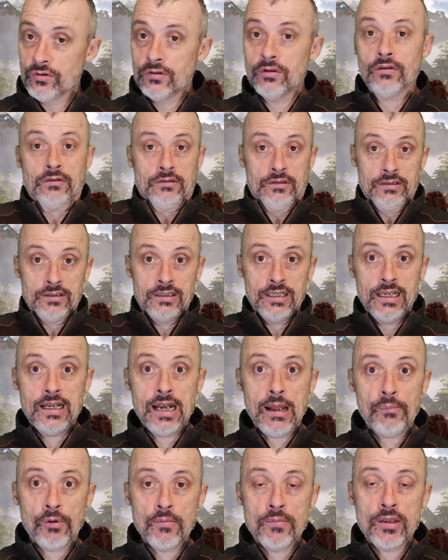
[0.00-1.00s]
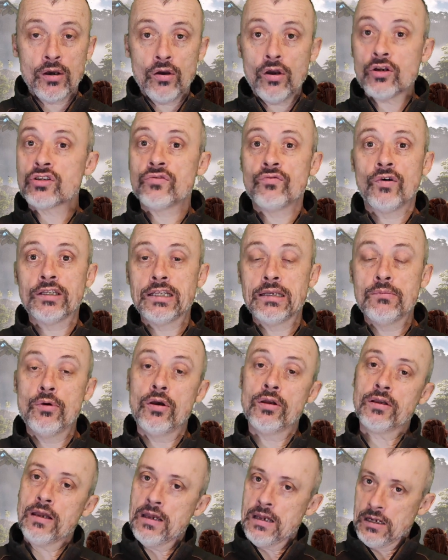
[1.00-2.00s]
Non, dès la première heure, je vois des
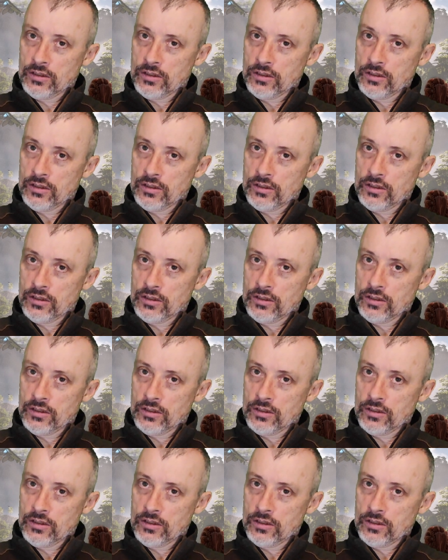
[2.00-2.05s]
bugs.